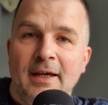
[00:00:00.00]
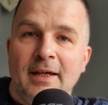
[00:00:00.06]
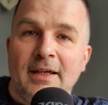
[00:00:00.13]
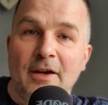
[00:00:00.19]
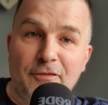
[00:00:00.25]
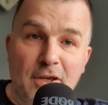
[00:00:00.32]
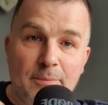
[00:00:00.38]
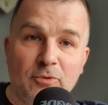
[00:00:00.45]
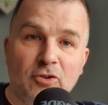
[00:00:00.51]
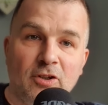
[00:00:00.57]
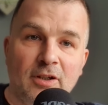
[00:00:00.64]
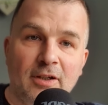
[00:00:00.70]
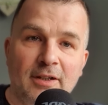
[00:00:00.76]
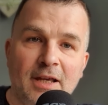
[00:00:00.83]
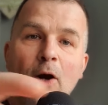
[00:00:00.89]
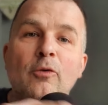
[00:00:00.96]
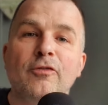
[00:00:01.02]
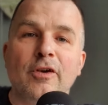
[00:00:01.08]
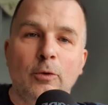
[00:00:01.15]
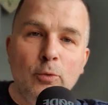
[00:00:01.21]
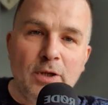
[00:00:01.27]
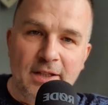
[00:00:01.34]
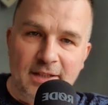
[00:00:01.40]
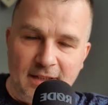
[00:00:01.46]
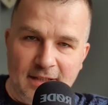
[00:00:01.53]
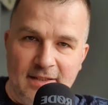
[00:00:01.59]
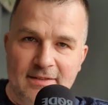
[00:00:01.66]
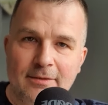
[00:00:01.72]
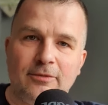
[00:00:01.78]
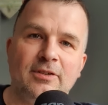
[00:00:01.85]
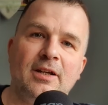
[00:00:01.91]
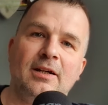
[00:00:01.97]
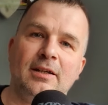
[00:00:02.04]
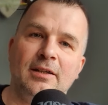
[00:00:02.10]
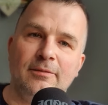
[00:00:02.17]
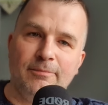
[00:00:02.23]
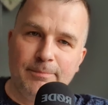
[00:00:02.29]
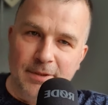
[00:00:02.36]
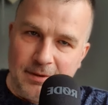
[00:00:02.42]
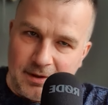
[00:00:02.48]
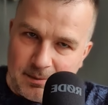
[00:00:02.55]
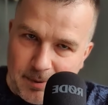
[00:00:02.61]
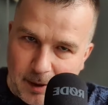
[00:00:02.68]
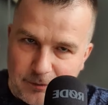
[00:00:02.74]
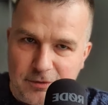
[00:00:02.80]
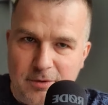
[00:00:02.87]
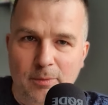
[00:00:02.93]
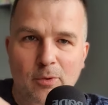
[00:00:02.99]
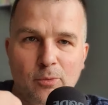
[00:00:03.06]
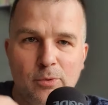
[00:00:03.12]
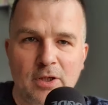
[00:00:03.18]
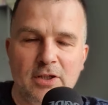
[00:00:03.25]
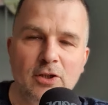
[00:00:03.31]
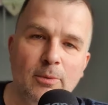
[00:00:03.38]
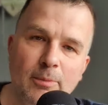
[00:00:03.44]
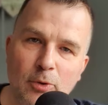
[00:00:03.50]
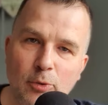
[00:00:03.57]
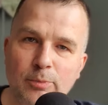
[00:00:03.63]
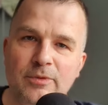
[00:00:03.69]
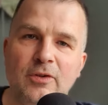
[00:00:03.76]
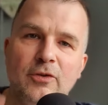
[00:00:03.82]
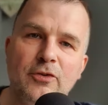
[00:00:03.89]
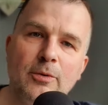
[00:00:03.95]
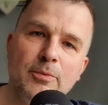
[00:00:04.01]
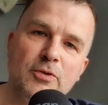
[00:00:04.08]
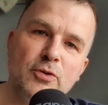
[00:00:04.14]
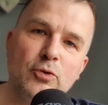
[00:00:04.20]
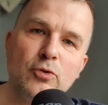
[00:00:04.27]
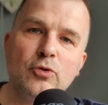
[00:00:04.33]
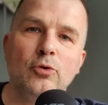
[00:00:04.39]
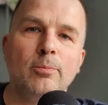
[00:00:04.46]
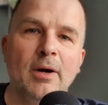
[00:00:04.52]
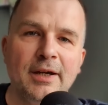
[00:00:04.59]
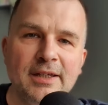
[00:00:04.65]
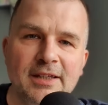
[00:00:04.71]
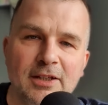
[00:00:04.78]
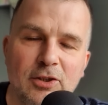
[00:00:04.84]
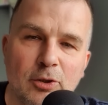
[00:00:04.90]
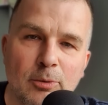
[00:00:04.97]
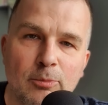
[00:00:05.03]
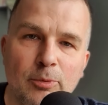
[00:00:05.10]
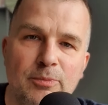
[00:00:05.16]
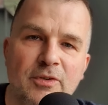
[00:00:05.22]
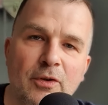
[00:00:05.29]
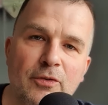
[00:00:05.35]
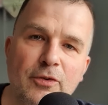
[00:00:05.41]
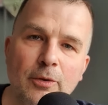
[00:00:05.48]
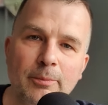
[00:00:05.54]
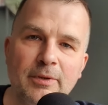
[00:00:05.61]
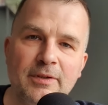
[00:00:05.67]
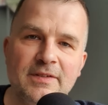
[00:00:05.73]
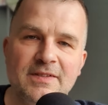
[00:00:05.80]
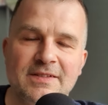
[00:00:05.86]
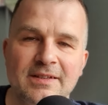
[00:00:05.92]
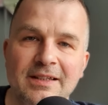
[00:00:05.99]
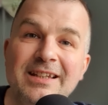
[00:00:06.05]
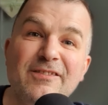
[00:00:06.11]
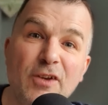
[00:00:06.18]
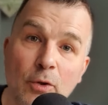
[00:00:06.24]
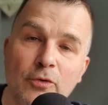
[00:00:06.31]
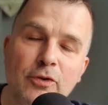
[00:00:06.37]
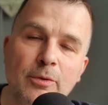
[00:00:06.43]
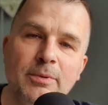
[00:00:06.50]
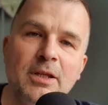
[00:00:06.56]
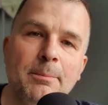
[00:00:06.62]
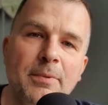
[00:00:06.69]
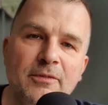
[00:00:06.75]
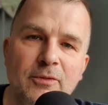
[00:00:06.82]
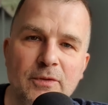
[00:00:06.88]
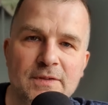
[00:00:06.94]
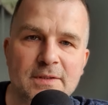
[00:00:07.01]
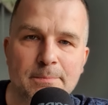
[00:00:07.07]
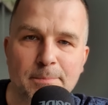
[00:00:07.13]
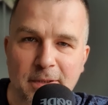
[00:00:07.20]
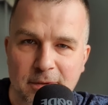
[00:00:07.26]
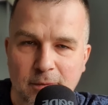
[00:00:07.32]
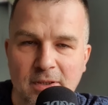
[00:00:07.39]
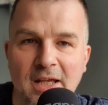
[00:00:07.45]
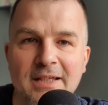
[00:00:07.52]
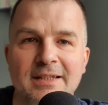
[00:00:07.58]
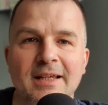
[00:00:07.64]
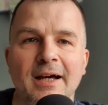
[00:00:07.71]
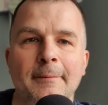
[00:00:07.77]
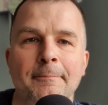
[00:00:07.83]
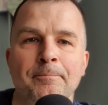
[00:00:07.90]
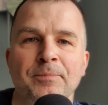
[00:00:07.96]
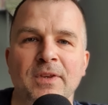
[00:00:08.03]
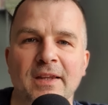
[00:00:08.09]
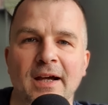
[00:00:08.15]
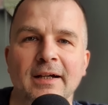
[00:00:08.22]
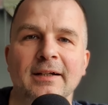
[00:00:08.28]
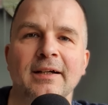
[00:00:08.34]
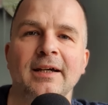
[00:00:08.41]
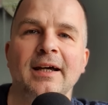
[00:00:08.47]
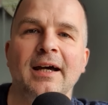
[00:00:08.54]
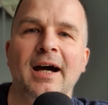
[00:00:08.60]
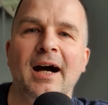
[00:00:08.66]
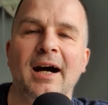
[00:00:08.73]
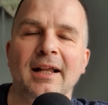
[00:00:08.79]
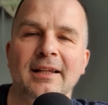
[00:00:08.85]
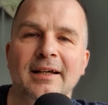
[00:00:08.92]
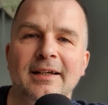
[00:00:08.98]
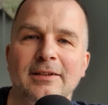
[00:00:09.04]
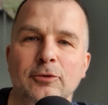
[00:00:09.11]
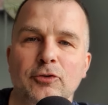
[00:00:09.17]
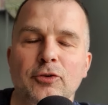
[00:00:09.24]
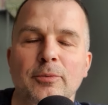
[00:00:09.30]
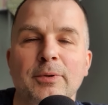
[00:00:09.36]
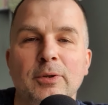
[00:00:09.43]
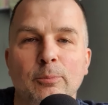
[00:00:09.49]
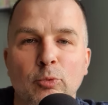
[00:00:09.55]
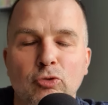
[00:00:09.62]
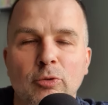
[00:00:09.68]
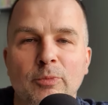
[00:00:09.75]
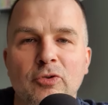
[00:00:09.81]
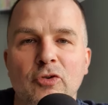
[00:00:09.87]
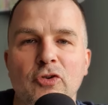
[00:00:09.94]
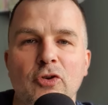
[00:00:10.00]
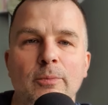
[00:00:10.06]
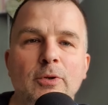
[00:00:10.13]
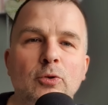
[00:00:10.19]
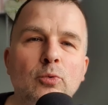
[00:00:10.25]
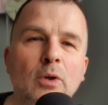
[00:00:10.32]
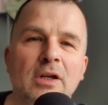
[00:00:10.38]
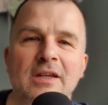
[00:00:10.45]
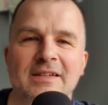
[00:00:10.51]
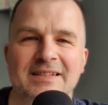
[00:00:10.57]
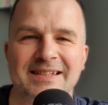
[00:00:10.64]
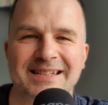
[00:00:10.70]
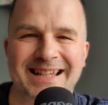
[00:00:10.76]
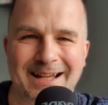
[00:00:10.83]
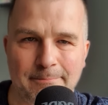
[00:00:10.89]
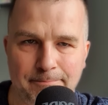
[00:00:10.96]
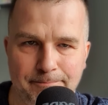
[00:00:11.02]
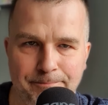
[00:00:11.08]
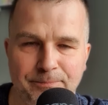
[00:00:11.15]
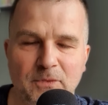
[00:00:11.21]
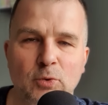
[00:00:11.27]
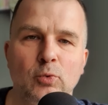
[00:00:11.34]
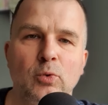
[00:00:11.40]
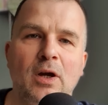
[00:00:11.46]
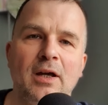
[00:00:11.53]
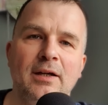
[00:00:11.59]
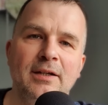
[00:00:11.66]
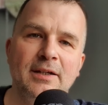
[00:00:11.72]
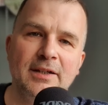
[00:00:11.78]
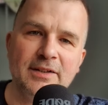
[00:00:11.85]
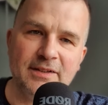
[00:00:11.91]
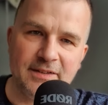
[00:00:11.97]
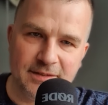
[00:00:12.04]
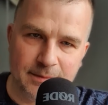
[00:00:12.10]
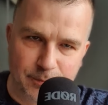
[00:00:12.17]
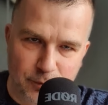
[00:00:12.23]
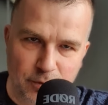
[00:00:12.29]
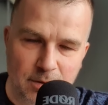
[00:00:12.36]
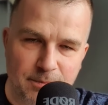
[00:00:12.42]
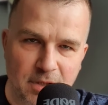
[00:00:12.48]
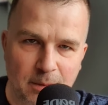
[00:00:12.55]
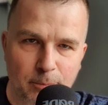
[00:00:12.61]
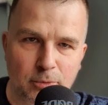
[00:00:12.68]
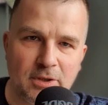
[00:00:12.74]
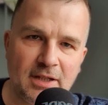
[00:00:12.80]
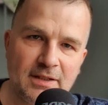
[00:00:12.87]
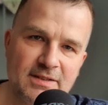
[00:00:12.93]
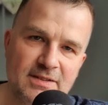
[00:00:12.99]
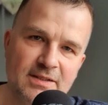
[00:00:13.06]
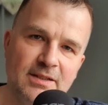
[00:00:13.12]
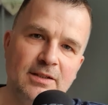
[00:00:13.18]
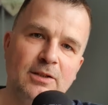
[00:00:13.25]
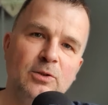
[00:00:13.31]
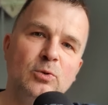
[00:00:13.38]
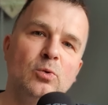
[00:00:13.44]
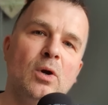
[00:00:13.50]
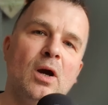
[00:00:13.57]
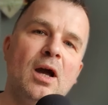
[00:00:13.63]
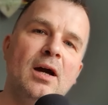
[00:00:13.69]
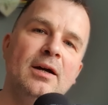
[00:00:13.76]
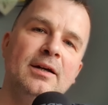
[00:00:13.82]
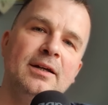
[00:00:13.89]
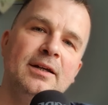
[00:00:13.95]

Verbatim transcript: Ja wiem, że ja oferuję takie coś, tak? I będę brał w tym roku jedną lub dwie osoby z YouTube'a i jedną lub dwie osoby z, i dwie osoby na pewno z Patronite'a, tak? Ale to sobie no, muszą być osoby, które je znam która nie zepsuje mi reputacji, która